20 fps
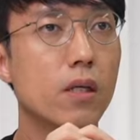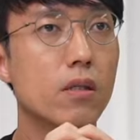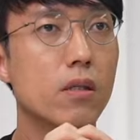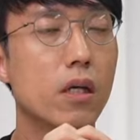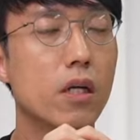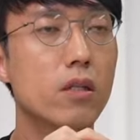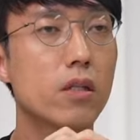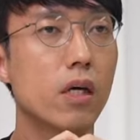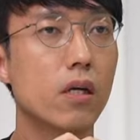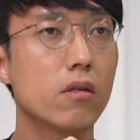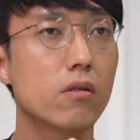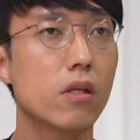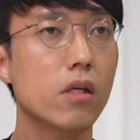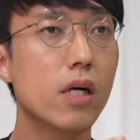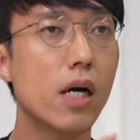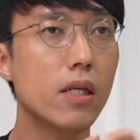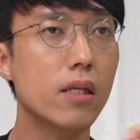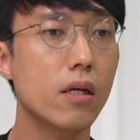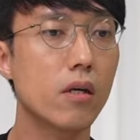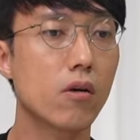일단
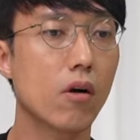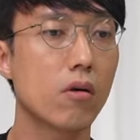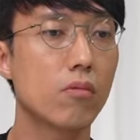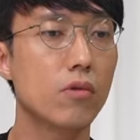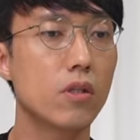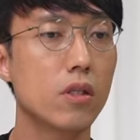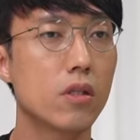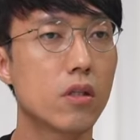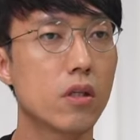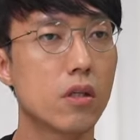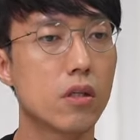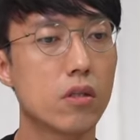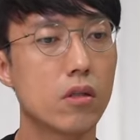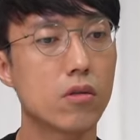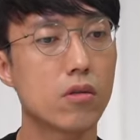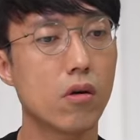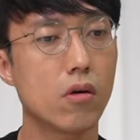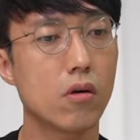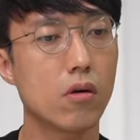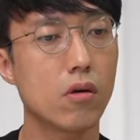특화된 커뮤니티
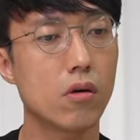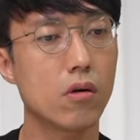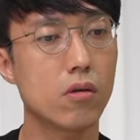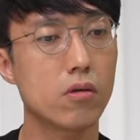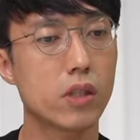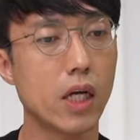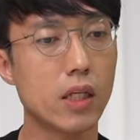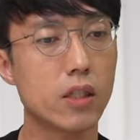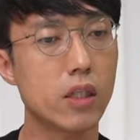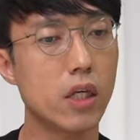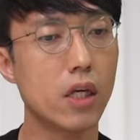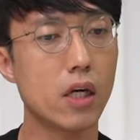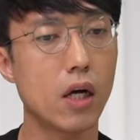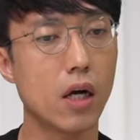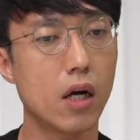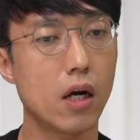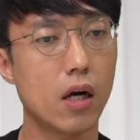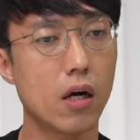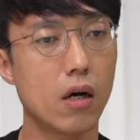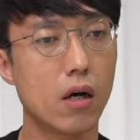시설
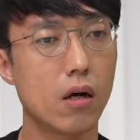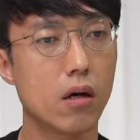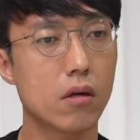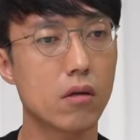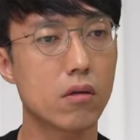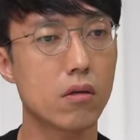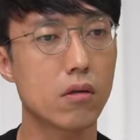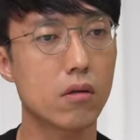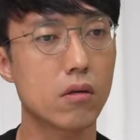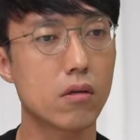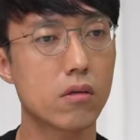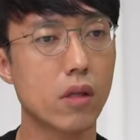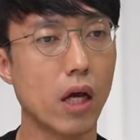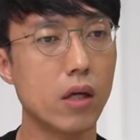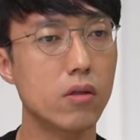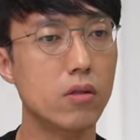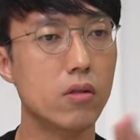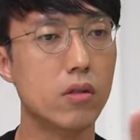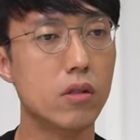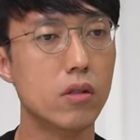자체가 그
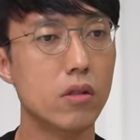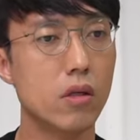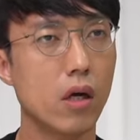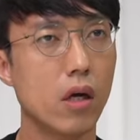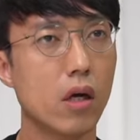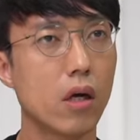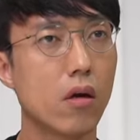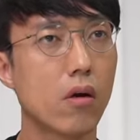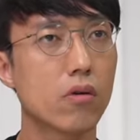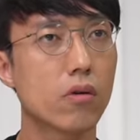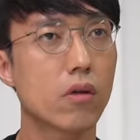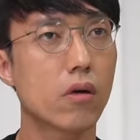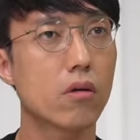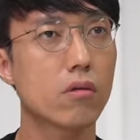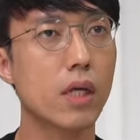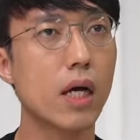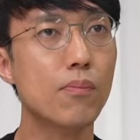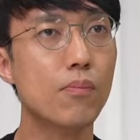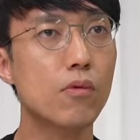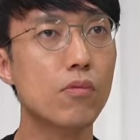단지의 어떤
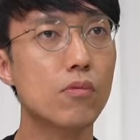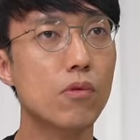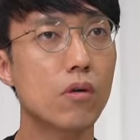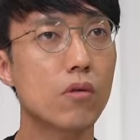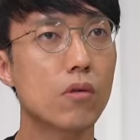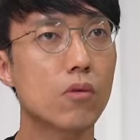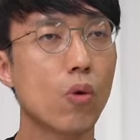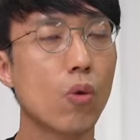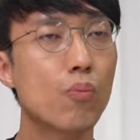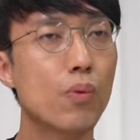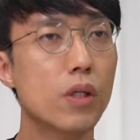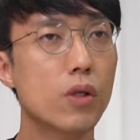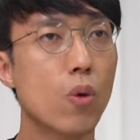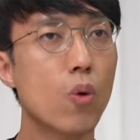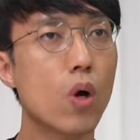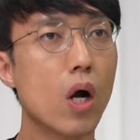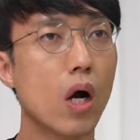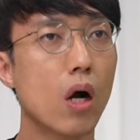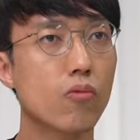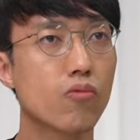상품성을 높이는
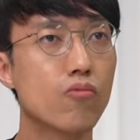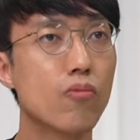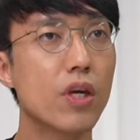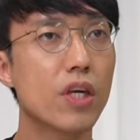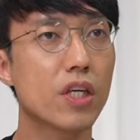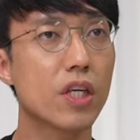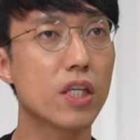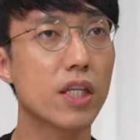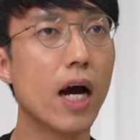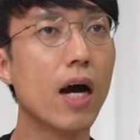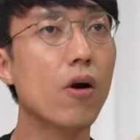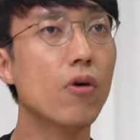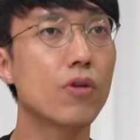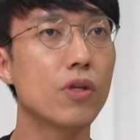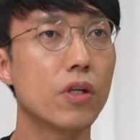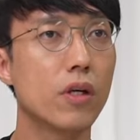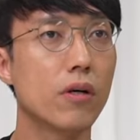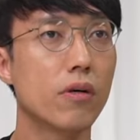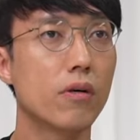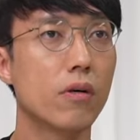효과가 분명히 있긴
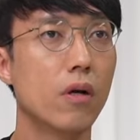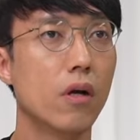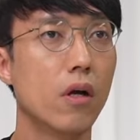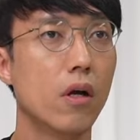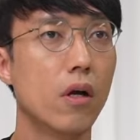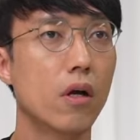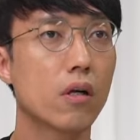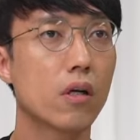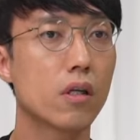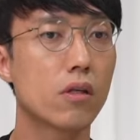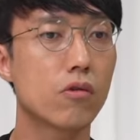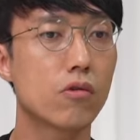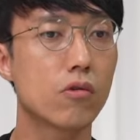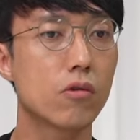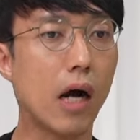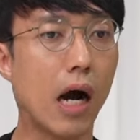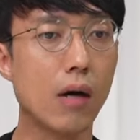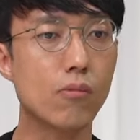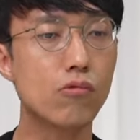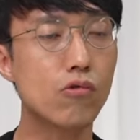하거든요.
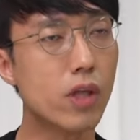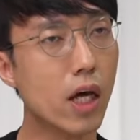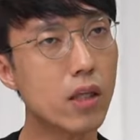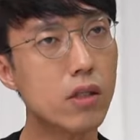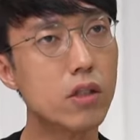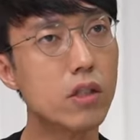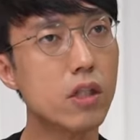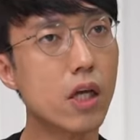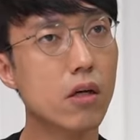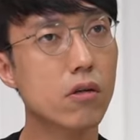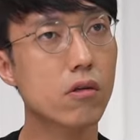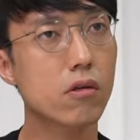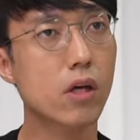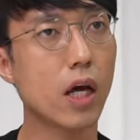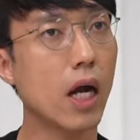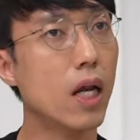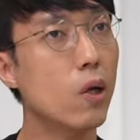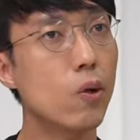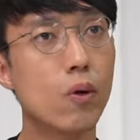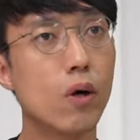그리고 아무 단지나 그렇게
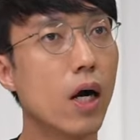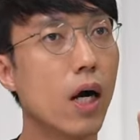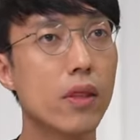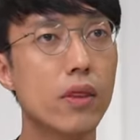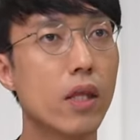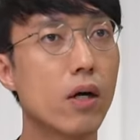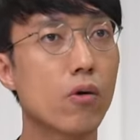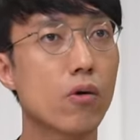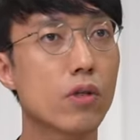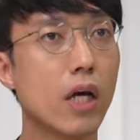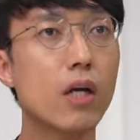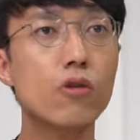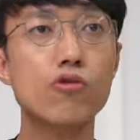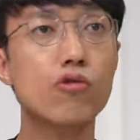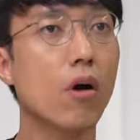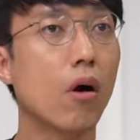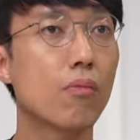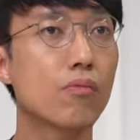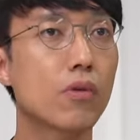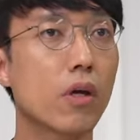하려고 한다고 살
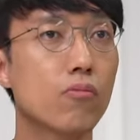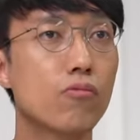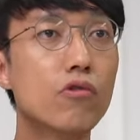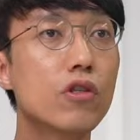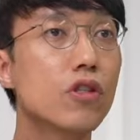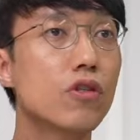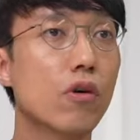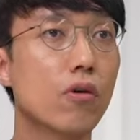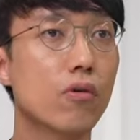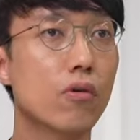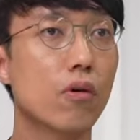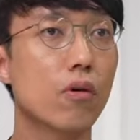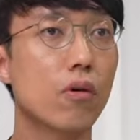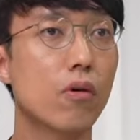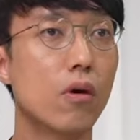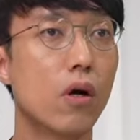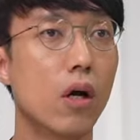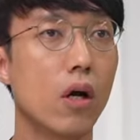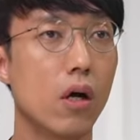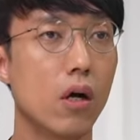수가 없어요. 물리적으로.
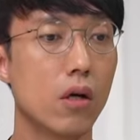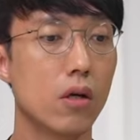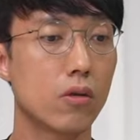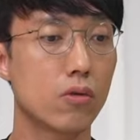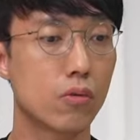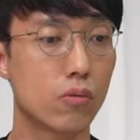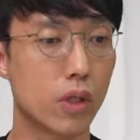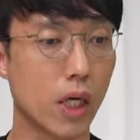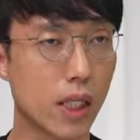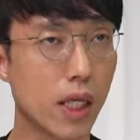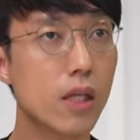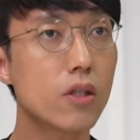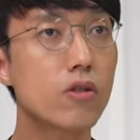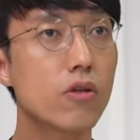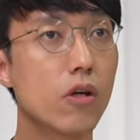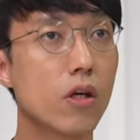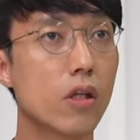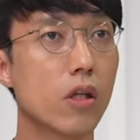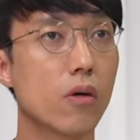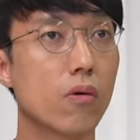음. 좀
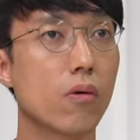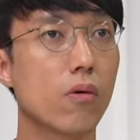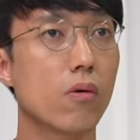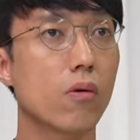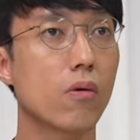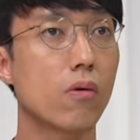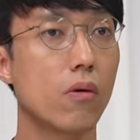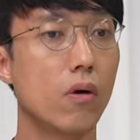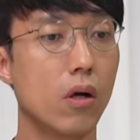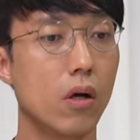대단져야 되고